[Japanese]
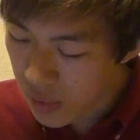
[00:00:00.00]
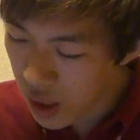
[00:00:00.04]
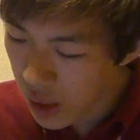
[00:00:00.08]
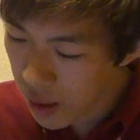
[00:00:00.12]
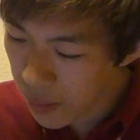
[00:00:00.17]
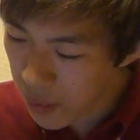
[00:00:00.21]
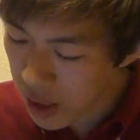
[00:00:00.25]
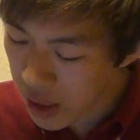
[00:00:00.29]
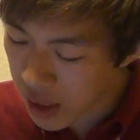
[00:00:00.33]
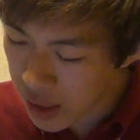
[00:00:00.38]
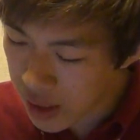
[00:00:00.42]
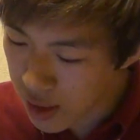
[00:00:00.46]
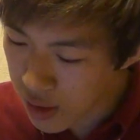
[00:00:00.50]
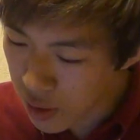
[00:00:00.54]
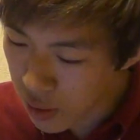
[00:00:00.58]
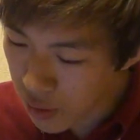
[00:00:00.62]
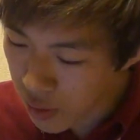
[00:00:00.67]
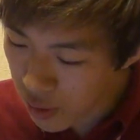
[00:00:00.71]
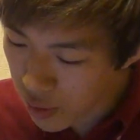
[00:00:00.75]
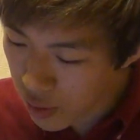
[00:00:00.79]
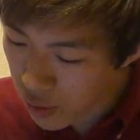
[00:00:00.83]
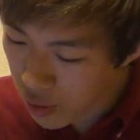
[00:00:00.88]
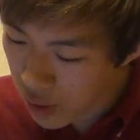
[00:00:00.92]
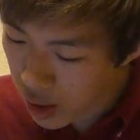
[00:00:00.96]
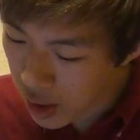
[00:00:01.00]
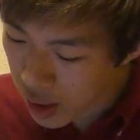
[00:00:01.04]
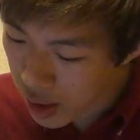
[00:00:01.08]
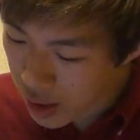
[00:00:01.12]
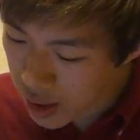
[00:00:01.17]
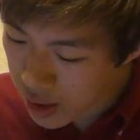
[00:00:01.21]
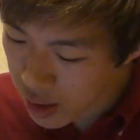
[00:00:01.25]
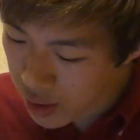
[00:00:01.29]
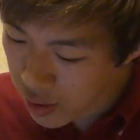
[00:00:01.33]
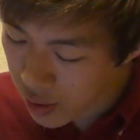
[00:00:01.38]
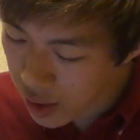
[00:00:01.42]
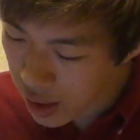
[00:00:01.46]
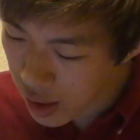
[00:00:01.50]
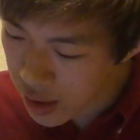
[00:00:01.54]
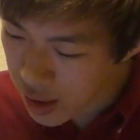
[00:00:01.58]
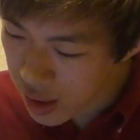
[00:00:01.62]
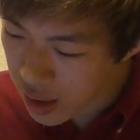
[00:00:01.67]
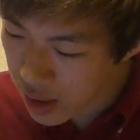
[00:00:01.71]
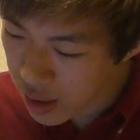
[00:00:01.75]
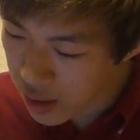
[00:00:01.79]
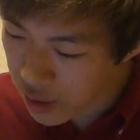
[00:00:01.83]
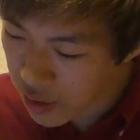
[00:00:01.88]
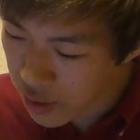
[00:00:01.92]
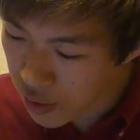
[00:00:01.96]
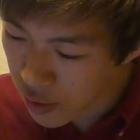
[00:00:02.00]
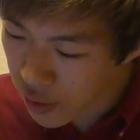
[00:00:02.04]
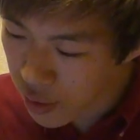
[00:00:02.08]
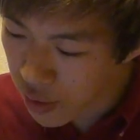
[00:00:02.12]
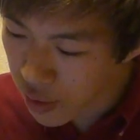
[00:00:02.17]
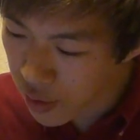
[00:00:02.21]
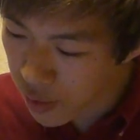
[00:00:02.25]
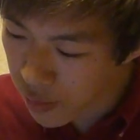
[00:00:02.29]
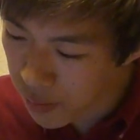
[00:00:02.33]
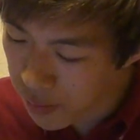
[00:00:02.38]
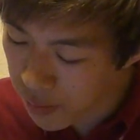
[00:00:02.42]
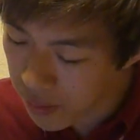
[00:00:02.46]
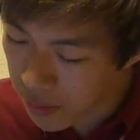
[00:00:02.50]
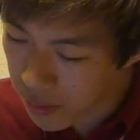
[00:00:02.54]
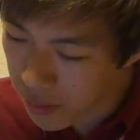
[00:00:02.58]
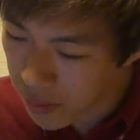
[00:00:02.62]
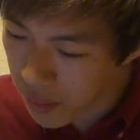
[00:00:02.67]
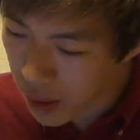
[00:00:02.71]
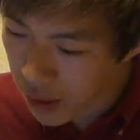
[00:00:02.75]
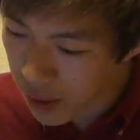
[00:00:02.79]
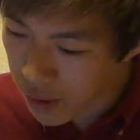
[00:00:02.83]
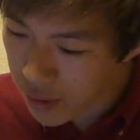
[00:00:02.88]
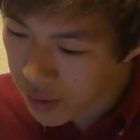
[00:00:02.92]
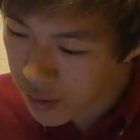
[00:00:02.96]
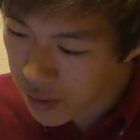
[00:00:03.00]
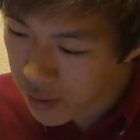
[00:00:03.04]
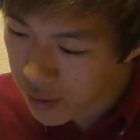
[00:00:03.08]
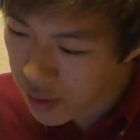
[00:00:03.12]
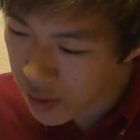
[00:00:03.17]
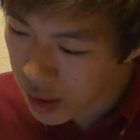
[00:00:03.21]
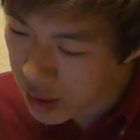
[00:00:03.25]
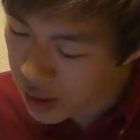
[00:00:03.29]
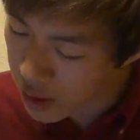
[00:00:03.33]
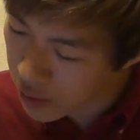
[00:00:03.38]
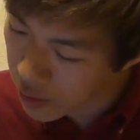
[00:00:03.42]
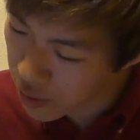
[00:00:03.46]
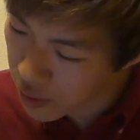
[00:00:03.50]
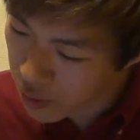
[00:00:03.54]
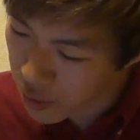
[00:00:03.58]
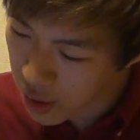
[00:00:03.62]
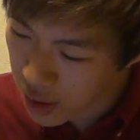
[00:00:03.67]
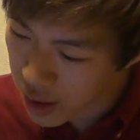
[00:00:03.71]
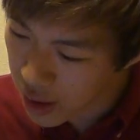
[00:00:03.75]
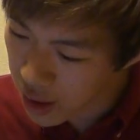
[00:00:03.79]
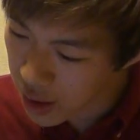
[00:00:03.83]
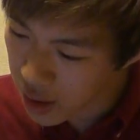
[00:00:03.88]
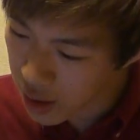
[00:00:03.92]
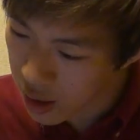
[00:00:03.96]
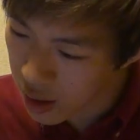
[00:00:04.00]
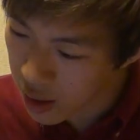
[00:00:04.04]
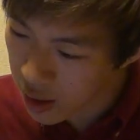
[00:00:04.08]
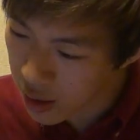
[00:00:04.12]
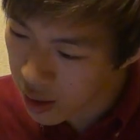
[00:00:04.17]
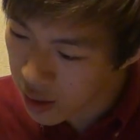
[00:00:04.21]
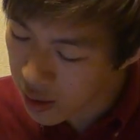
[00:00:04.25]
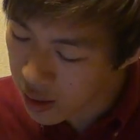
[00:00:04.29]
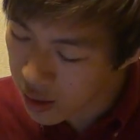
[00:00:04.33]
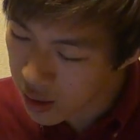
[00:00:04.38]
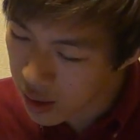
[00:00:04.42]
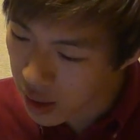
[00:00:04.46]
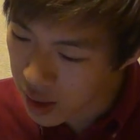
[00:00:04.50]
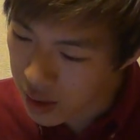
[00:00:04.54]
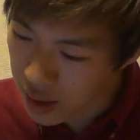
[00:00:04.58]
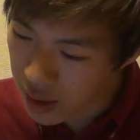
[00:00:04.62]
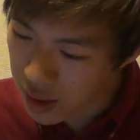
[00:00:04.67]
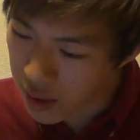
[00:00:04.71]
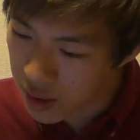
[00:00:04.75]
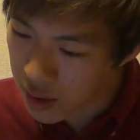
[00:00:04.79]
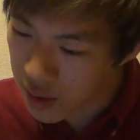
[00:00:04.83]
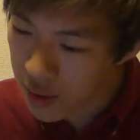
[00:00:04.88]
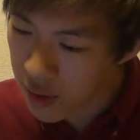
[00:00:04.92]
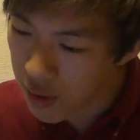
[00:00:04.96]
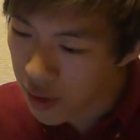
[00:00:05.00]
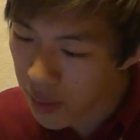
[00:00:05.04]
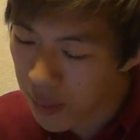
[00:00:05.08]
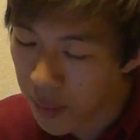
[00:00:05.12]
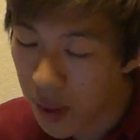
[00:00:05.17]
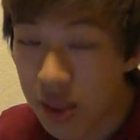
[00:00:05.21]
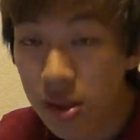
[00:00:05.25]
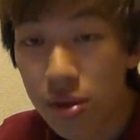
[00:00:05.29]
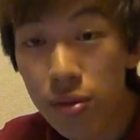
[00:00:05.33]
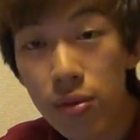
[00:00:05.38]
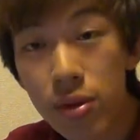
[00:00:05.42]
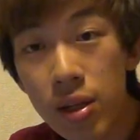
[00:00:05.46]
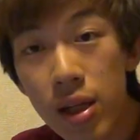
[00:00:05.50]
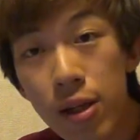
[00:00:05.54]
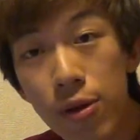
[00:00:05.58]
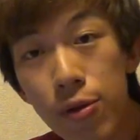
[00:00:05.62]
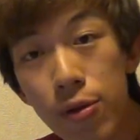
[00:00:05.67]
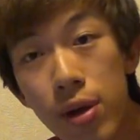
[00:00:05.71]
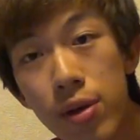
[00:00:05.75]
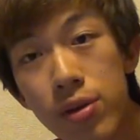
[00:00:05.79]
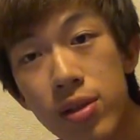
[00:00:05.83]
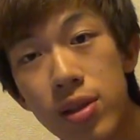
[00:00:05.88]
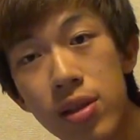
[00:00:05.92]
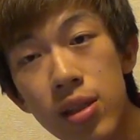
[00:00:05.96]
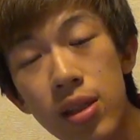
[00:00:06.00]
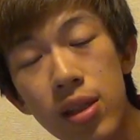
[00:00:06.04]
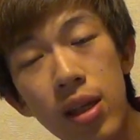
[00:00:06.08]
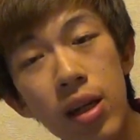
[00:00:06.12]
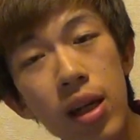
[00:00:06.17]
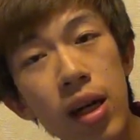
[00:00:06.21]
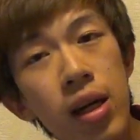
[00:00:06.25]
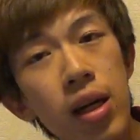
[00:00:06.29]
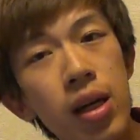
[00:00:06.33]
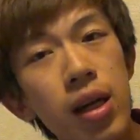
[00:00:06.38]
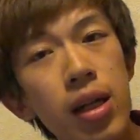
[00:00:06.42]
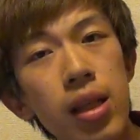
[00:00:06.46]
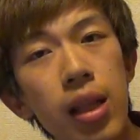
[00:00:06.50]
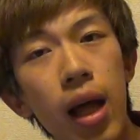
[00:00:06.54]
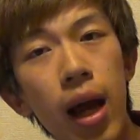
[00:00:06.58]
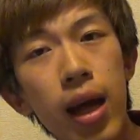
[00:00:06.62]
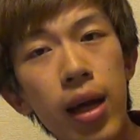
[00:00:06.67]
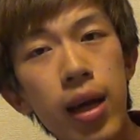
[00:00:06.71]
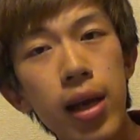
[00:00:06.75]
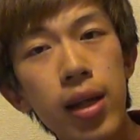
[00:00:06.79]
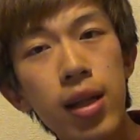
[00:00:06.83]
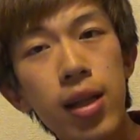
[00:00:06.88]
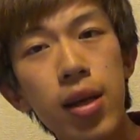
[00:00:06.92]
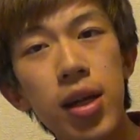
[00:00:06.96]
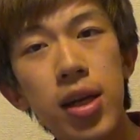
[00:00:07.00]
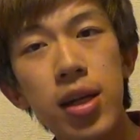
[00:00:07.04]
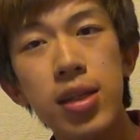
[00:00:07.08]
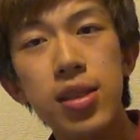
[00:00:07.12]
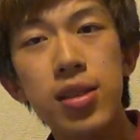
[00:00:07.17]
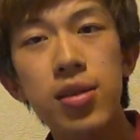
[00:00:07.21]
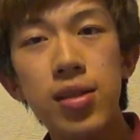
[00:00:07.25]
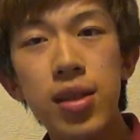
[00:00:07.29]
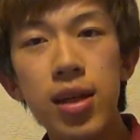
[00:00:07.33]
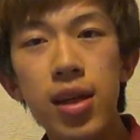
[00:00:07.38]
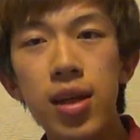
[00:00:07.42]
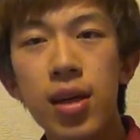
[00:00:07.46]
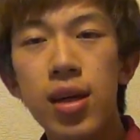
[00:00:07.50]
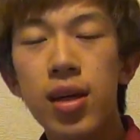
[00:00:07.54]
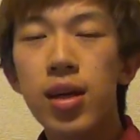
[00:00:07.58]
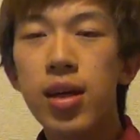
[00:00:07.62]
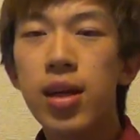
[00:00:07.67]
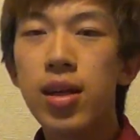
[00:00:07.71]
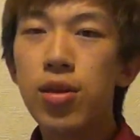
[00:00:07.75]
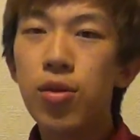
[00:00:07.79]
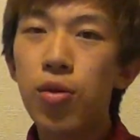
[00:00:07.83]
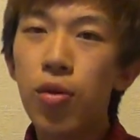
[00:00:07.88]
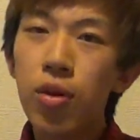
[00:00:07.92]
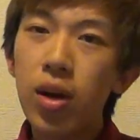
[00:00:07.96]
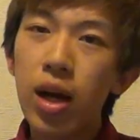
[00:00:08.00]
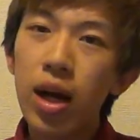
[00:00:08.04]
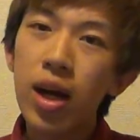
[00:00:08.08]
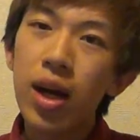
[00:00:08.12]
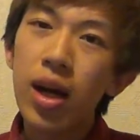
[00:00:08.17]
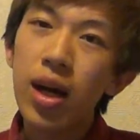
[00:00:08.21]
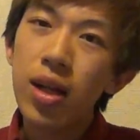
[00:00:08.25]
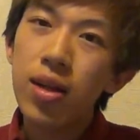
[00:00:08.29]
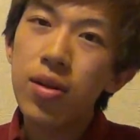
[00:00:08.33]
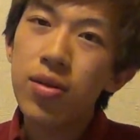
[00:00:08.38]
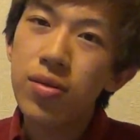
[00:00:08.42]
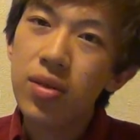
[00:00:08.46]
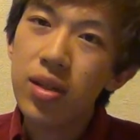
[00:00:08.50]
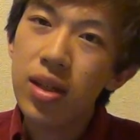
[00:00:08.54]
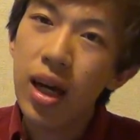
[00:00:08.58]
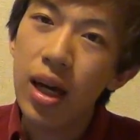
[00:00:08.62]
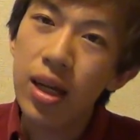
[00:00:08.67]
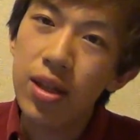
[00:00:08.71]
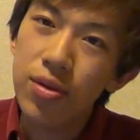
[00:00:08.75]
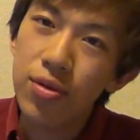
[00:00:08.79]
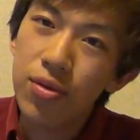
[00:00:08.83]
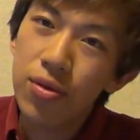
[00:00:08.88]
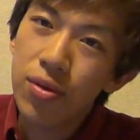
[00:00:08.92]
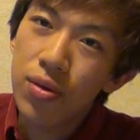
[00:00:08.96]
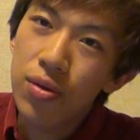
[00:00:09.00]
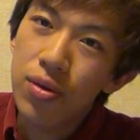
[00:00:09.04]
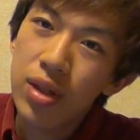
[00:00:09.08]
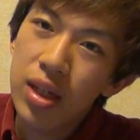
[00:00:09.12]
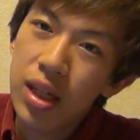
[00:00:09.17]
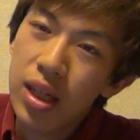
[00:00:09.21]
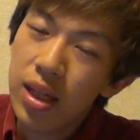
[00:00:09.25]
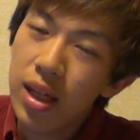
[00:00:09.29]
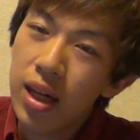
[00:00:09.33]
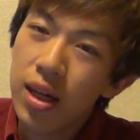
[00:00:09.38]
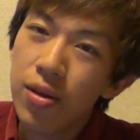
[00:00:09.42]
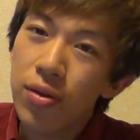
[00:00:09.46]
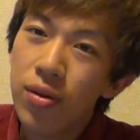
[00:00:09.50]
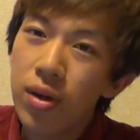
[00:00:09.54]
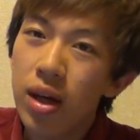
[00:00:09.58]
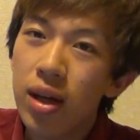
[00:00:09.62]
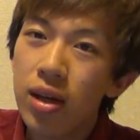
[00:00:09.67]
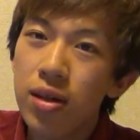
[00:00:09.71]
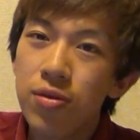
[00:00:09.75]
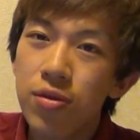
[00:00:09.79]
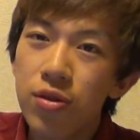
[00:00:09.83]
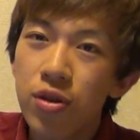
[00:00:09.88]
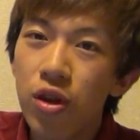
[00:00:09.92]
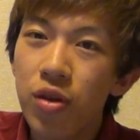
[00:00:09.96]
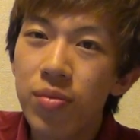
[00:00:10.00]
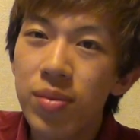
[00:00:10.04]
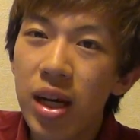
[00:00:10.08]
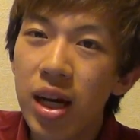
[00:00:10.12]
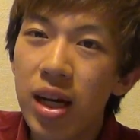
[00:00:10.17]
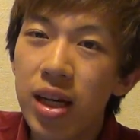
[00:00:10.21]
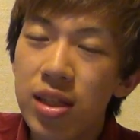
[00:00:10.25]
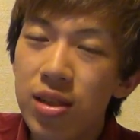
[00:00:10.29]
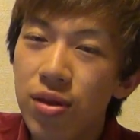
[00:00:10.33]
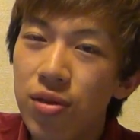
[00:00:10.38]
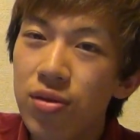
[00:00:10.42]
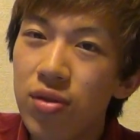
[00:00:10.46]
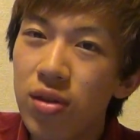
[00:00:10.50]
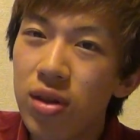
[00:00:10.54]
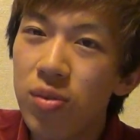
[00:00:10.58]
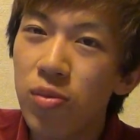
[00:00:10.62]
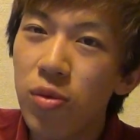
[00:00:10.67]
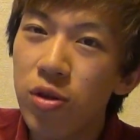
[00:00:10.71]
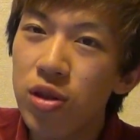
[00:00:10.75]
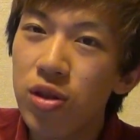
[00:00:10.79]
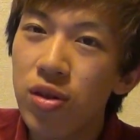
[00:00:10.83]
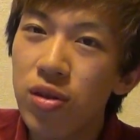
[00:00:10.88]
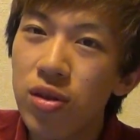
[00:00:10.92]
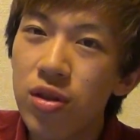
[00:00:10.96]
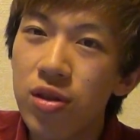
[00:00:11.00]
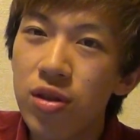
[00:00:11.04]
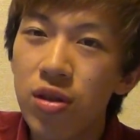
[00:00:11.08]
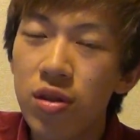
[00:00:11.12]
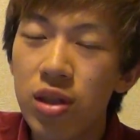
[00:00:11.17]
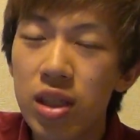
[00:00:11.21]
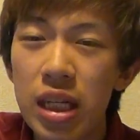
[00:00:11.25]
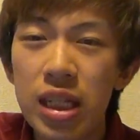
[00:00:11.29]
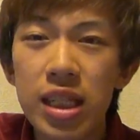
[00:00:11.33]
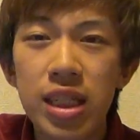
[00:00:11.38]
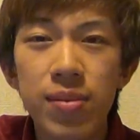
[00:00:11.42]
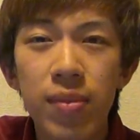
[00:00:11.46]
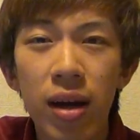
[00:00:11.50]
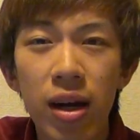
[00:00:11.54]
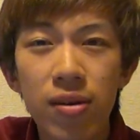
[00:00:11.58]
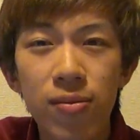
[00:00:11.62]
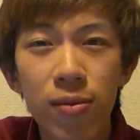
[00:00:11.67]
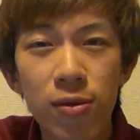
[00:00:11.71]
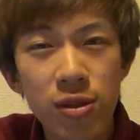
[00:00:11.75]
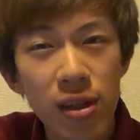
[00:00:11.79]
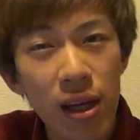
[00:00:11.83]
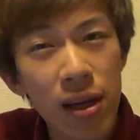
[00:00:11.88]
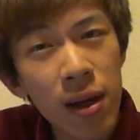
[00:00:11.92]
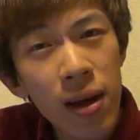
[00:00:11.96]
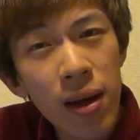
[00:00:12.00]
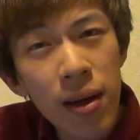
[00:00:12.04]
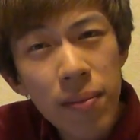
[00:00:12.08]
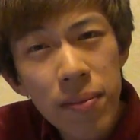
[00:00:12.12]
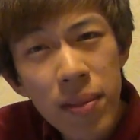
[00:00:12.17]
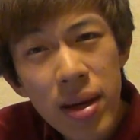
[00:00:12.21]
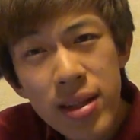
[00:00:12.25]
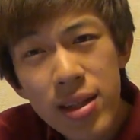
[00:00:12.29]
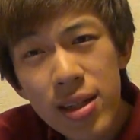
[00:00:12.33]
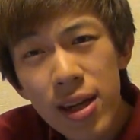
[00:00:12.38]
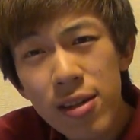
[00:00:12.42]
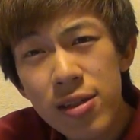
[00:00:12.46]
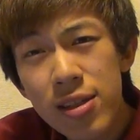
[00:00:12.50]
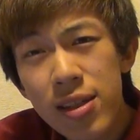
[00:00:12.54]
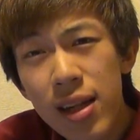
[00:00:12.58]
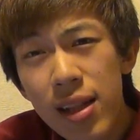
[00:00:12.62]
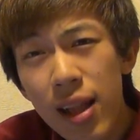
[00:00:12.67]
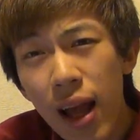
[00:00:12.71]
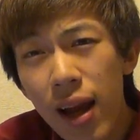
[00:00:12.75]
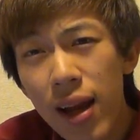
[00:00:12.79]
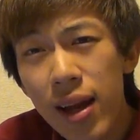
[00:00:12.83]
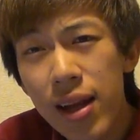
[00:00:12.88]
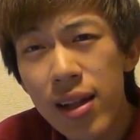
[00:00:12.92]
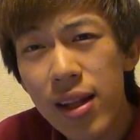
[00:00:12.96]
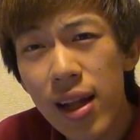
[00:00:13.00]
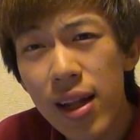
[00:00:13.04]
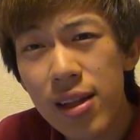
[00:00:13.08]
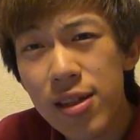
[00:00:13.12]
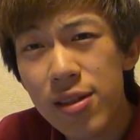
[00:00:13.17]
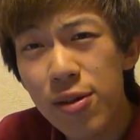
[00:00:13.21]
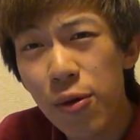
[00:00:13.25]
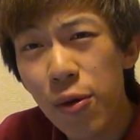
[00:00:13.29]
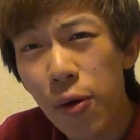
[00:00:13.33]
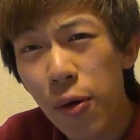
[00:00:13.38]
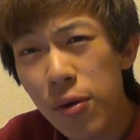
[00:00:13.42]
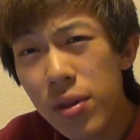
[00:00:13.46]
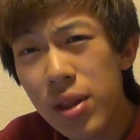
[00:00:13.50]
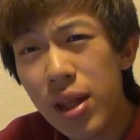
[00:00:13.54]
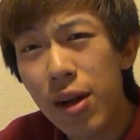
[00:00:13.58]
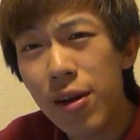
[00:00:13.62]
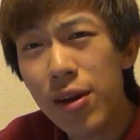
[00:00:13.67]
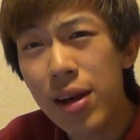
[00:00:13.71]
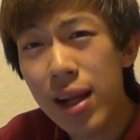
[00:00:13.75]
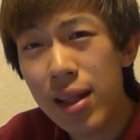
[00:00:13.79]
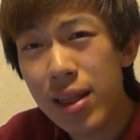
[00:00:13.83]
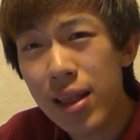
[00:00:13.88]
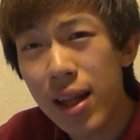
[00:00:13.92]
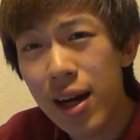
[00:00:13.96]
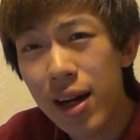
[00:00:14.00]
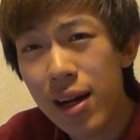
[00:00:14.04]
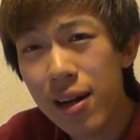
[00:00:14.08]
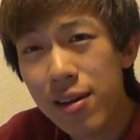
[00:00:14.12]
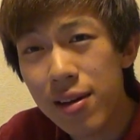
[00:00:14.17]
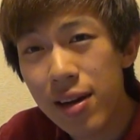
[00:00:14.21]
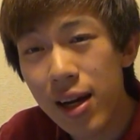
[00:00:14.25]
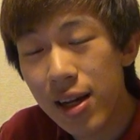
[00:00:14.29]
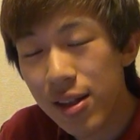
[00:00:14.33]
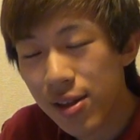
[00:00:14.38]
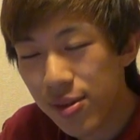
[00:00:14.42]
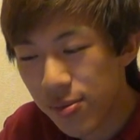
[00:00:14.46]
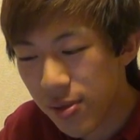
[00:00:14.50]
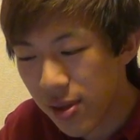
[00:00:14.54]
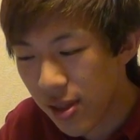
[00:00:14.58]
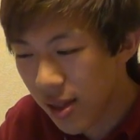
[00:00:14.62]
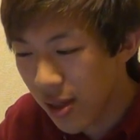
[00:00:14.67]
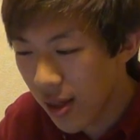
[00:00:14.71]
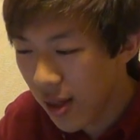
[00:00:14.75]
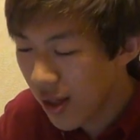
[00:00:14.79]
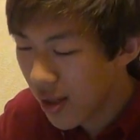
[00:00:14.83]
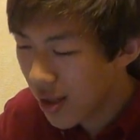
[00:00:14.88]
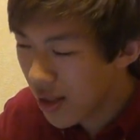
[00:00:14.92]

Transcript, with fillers: やっぱ鉄道の動画だけずっと出しているとちょっとあの鉄道の動画だけっていうかなんですかずっとねパソコンで動画を作るっていうのは大変なわけですよねえ動画画像をこう入れたりとかあの読み上げソフトに文字を入力して字幕もつけるめちゃくちゃ大変なんですよこんなのやってられるかと思って